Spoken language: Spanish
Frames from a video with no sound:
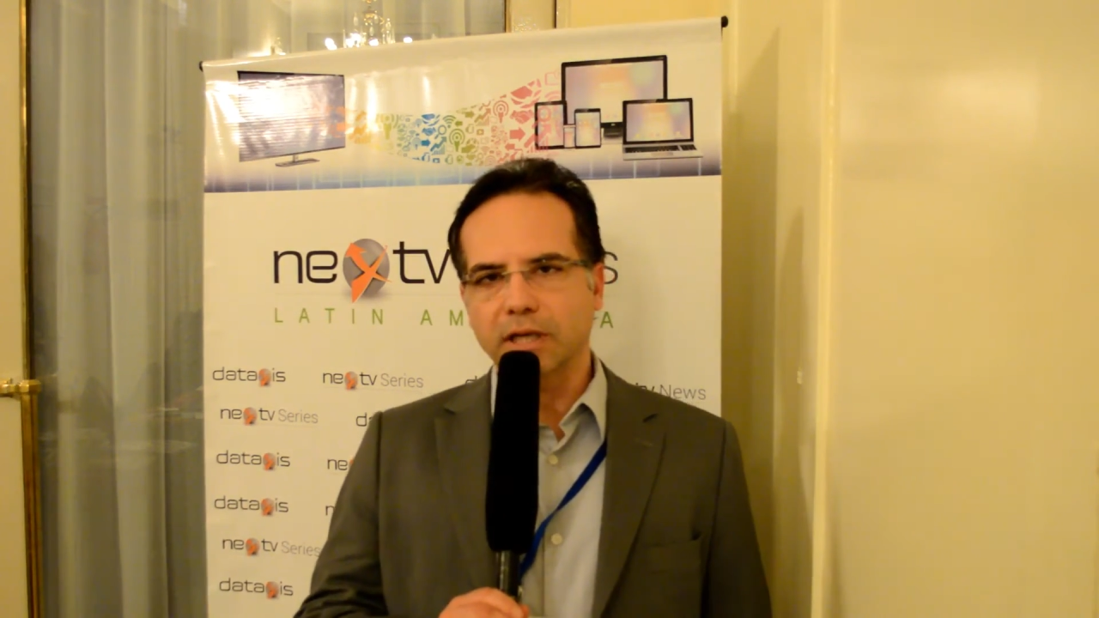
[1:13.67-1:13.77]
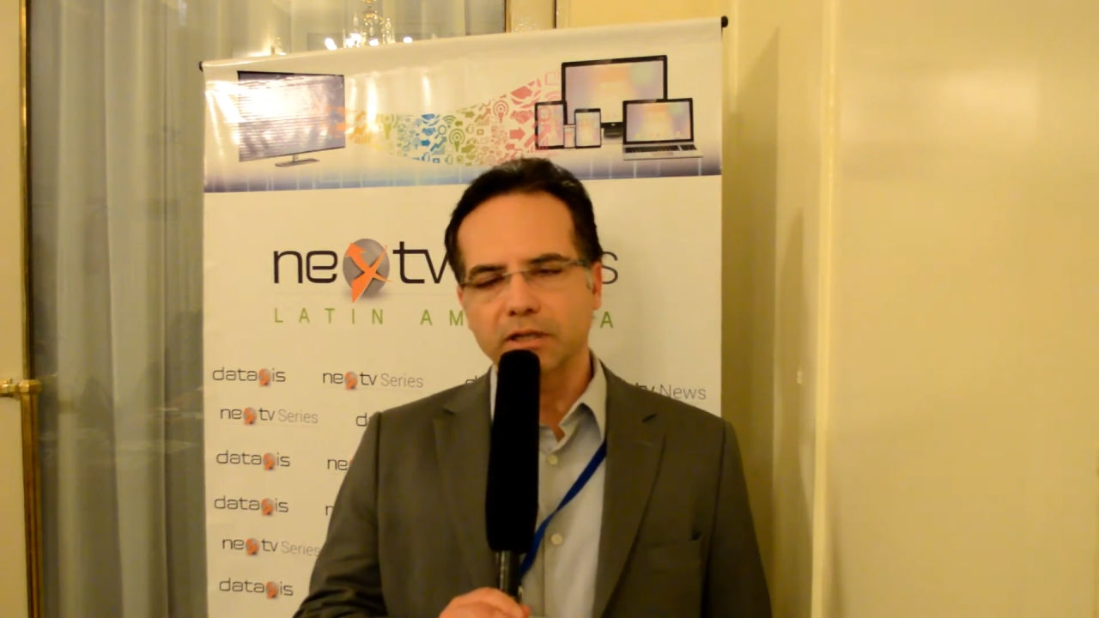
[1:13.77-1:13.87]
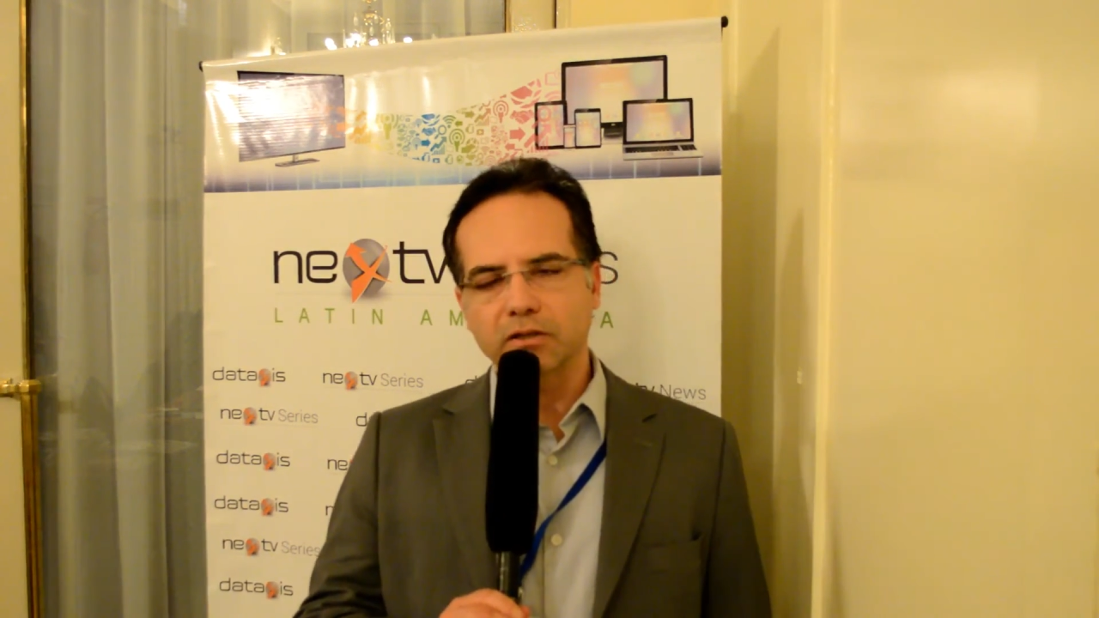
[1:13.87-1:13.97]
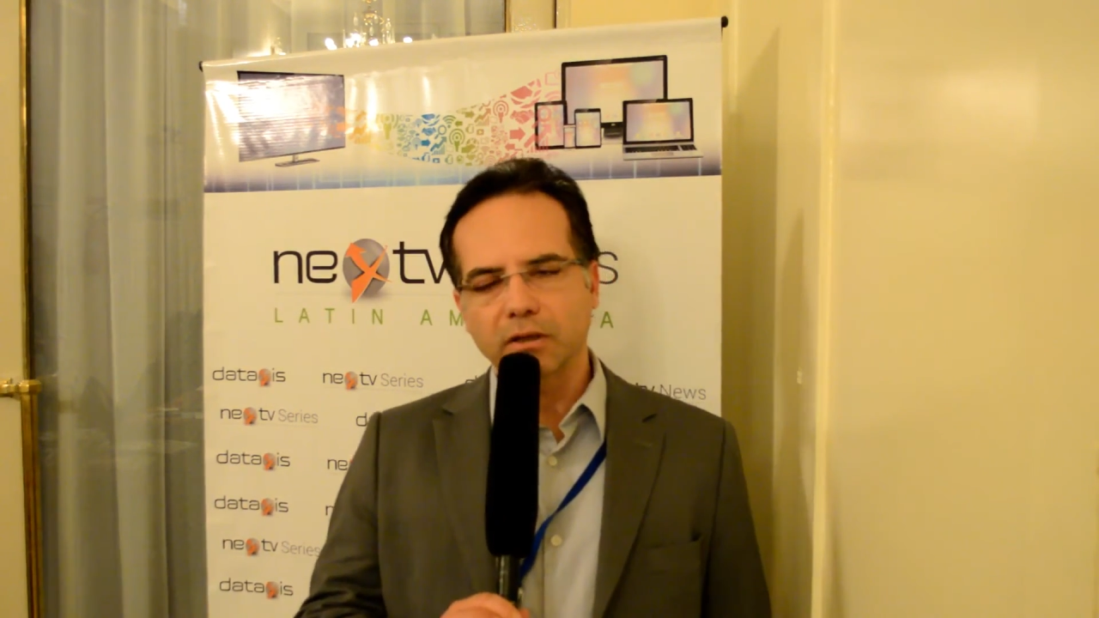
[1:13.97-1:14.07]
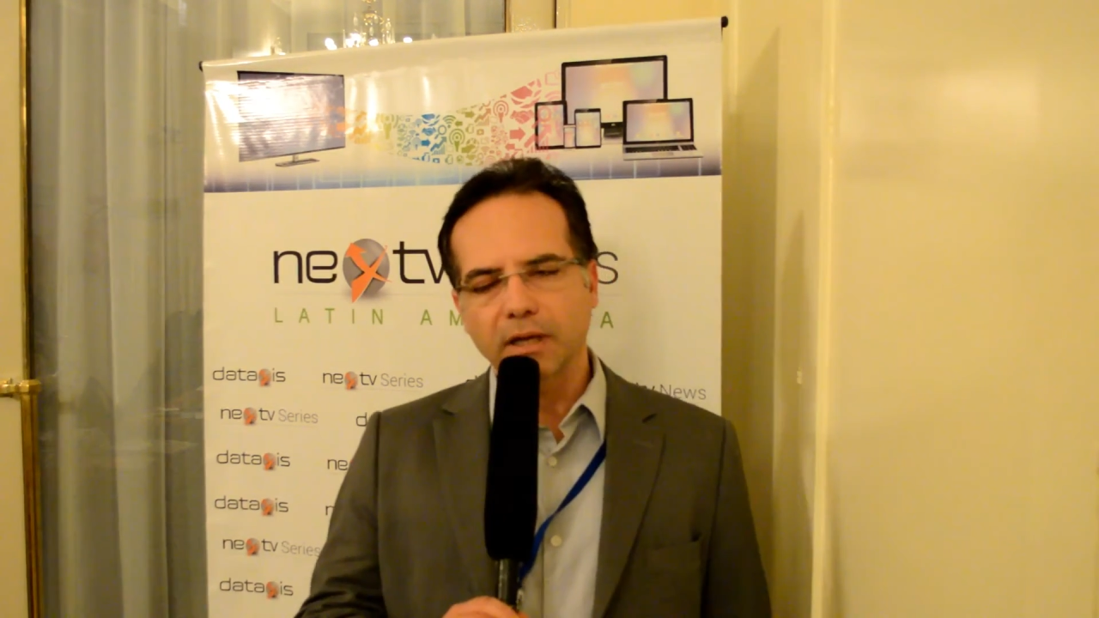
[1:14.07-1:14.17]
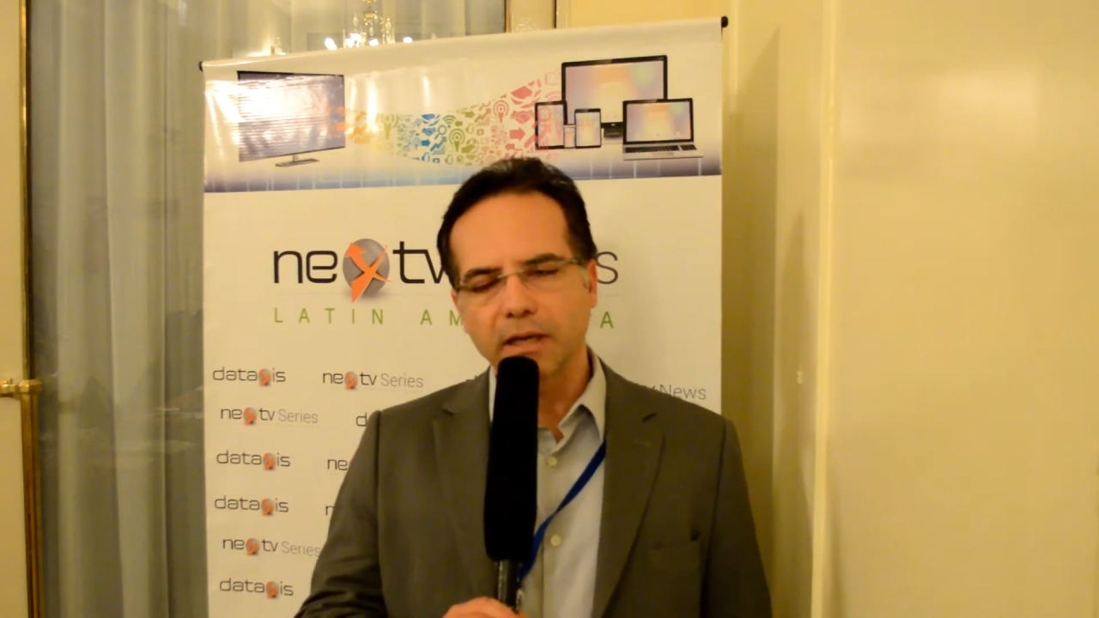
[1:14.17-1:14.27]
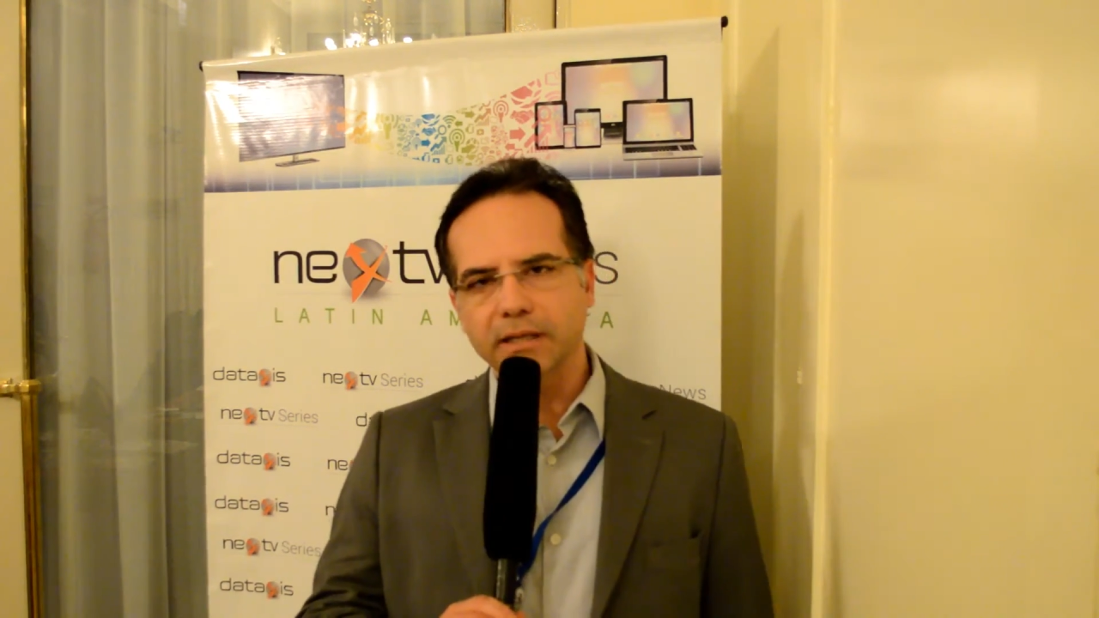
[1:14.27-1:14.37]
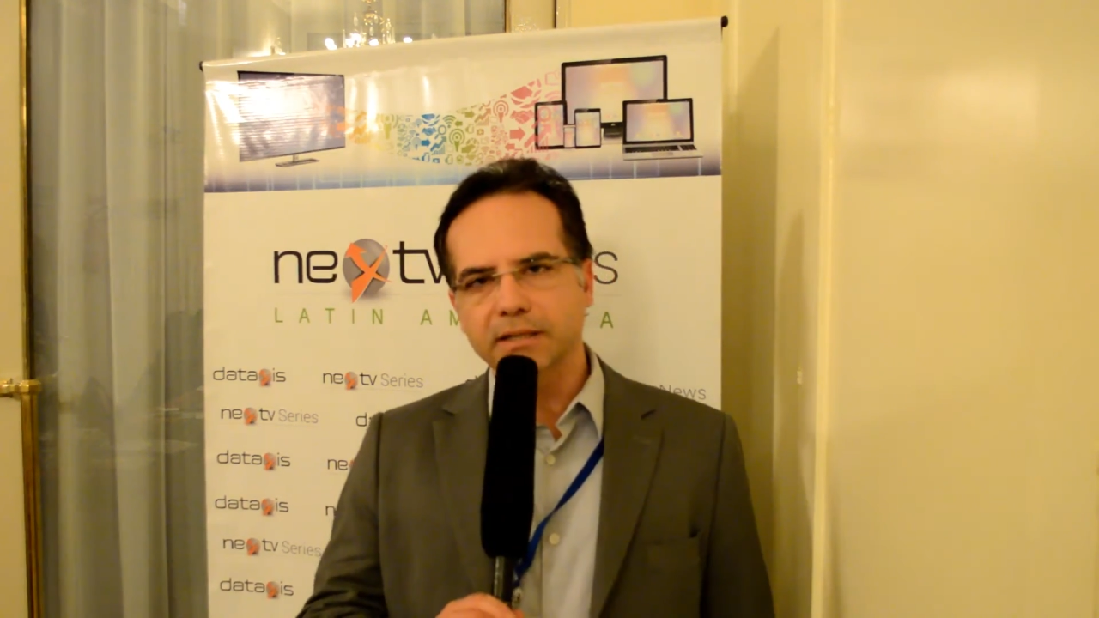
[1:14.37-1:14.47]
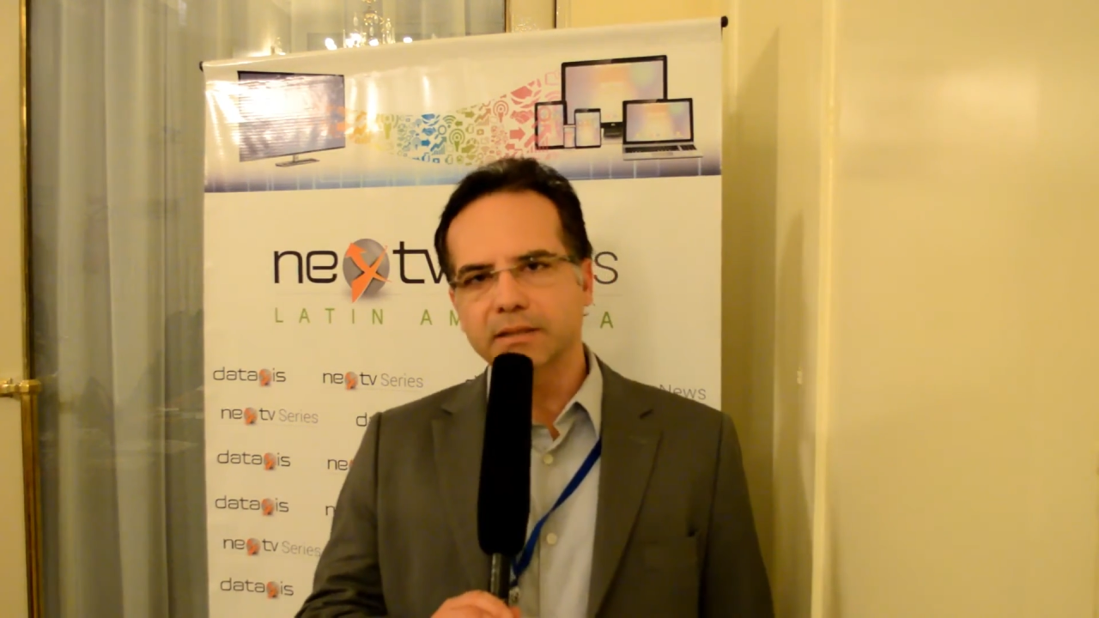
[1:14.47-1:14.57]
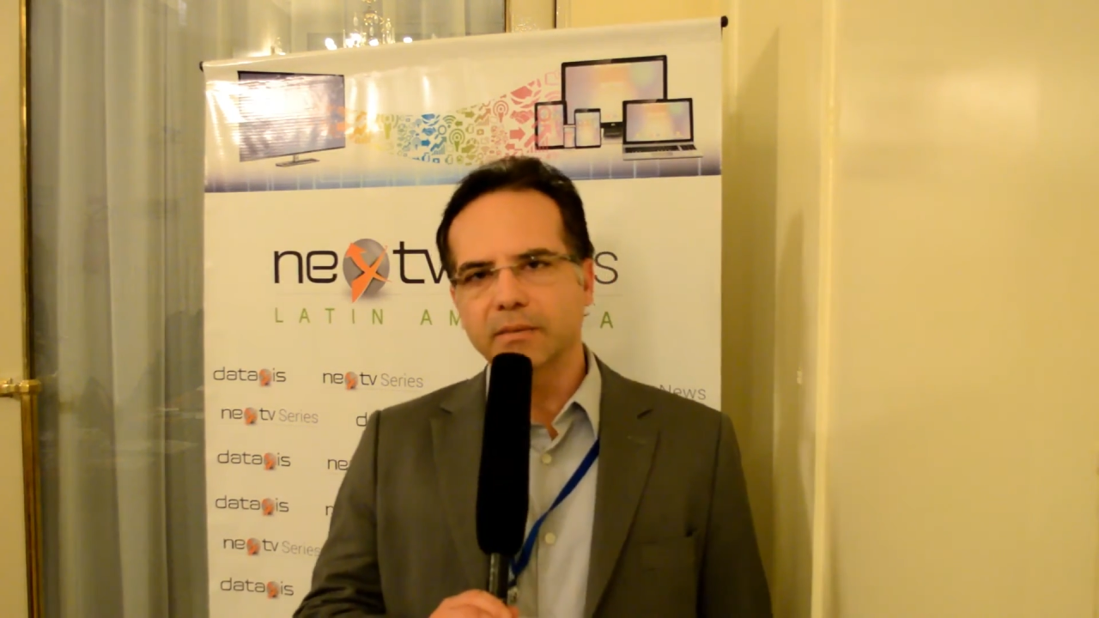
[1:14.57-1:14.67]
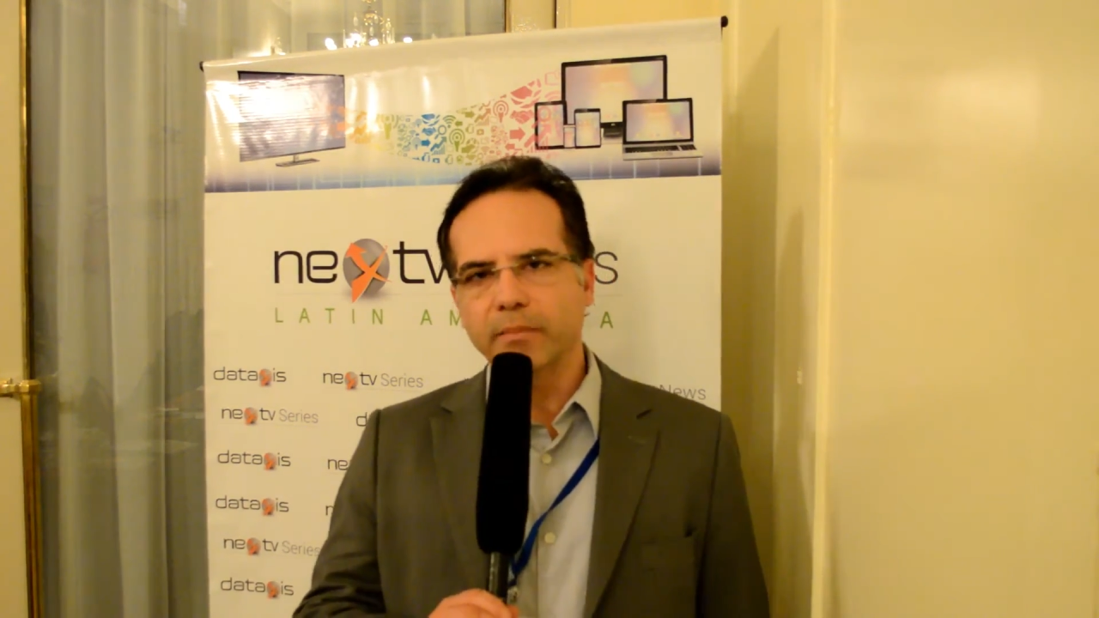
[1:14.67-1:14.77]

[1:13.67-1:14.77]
adicionales